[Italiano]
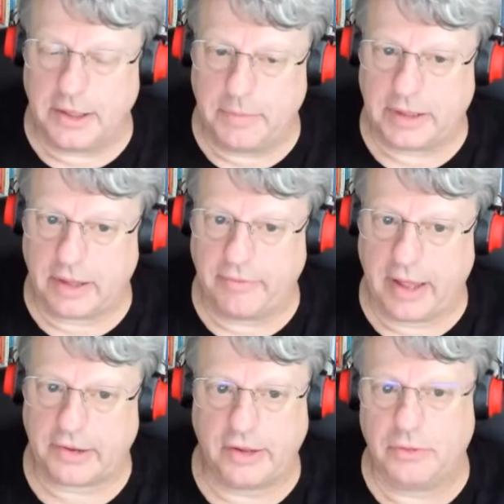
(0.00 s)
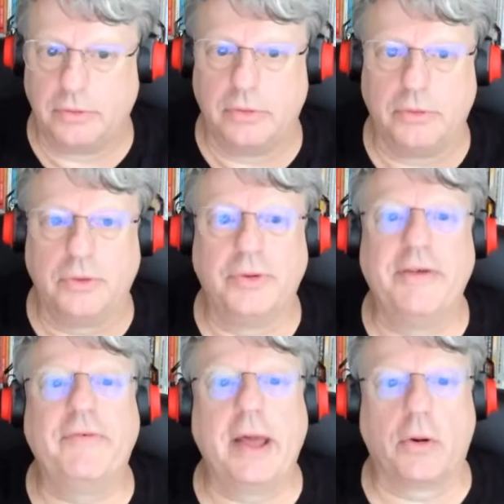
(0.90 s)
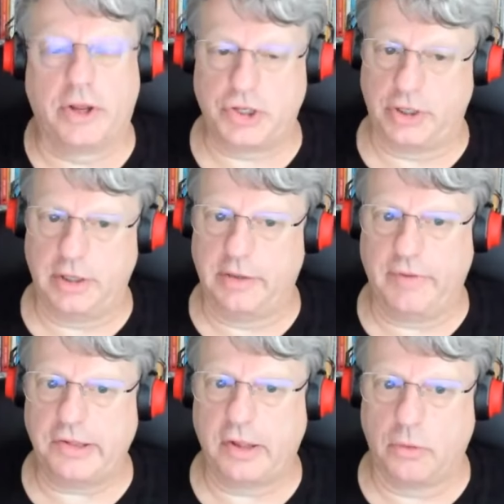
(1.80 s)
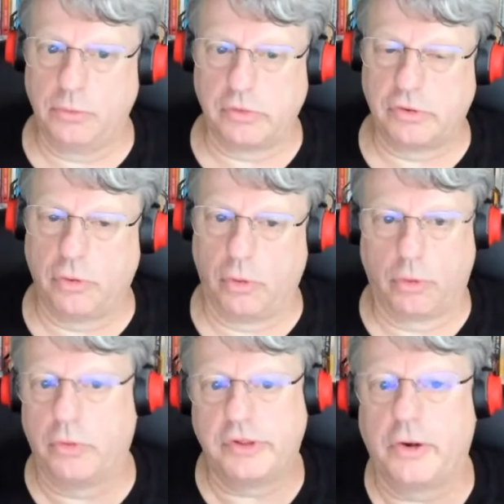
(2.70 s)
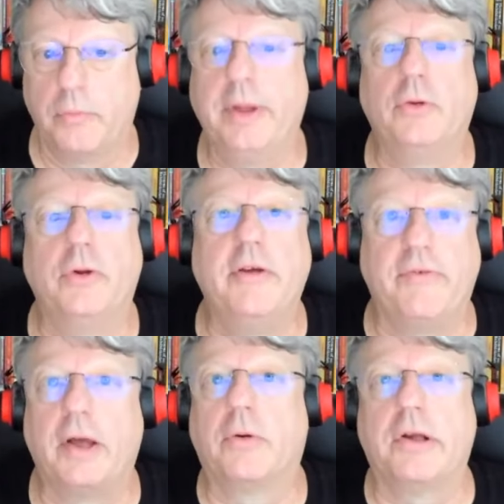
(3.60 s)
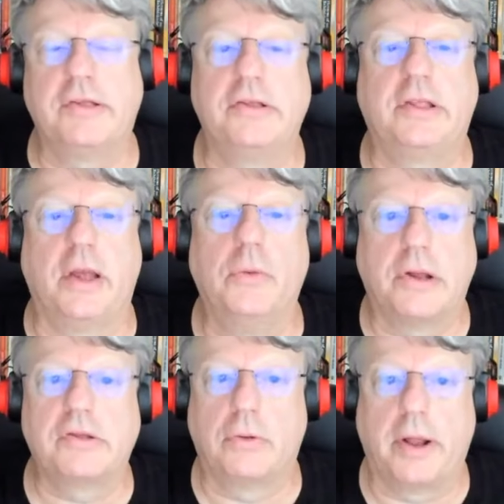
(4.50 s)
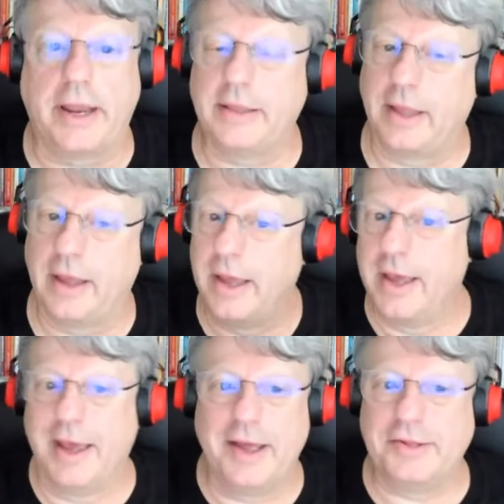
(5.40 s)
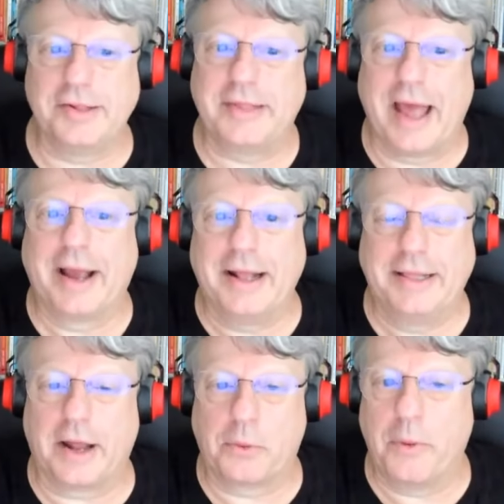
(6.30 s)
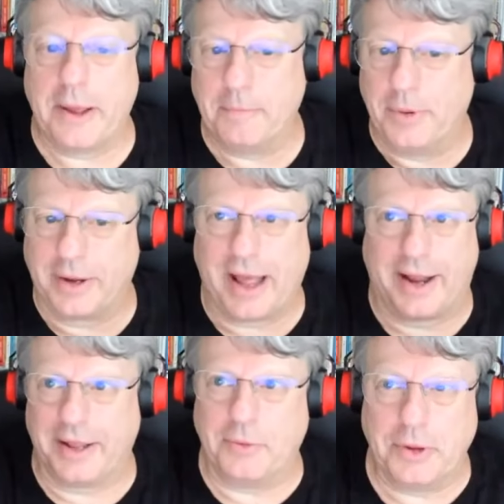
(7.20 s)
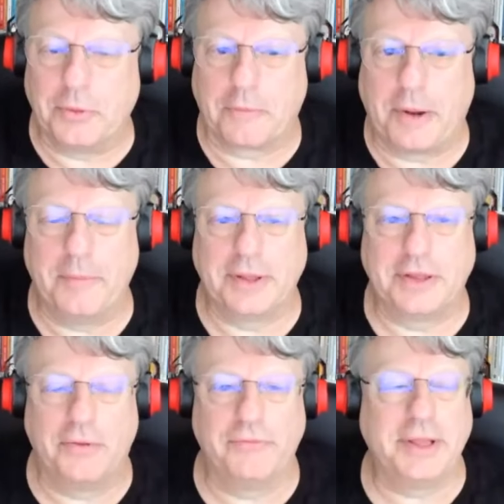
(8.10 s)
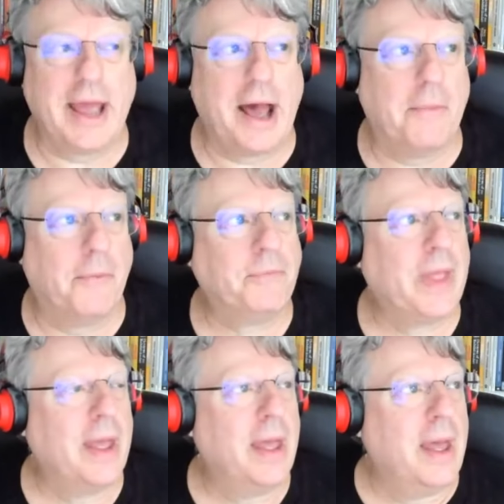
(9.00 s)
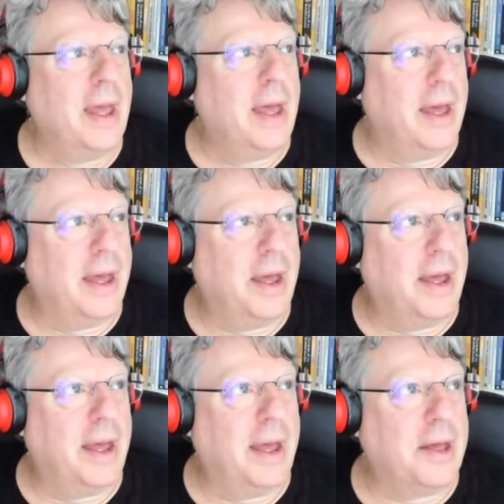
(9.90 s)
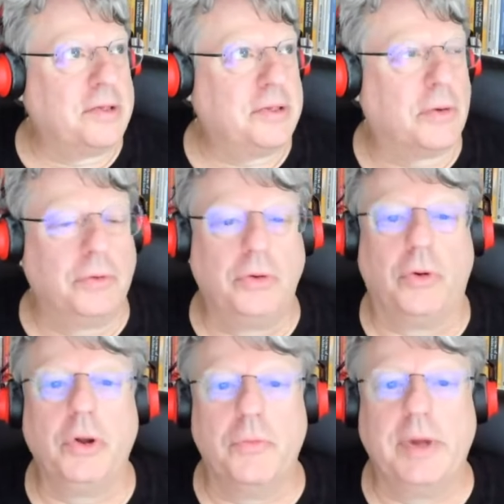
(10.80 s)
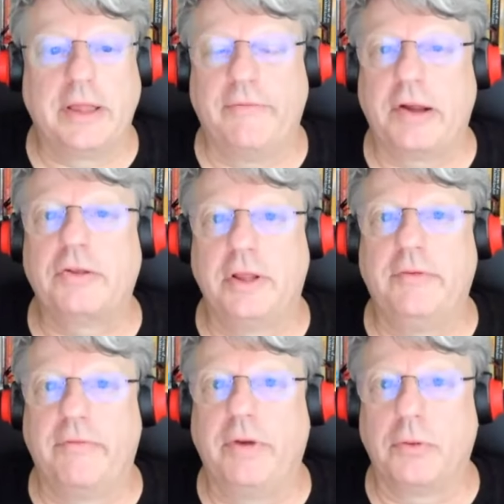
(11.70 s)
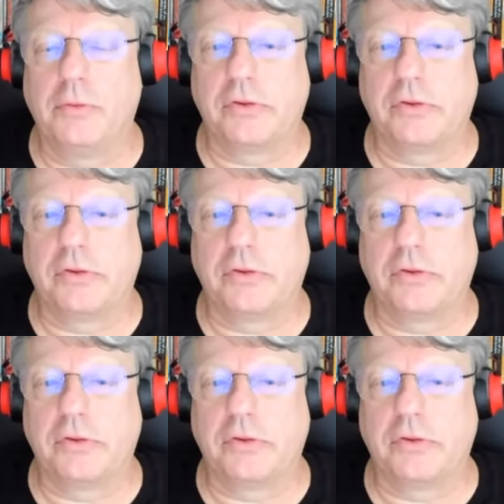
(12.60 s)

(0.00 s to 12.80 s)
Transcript: di metaversi, non, non, è vero che ce ne deve essere uno solo, così come non è vero che esiste una sola rete, esiste anche il dark web che noi normalmente non vediamo. Eh, secondo noi un metaverso deve avere uno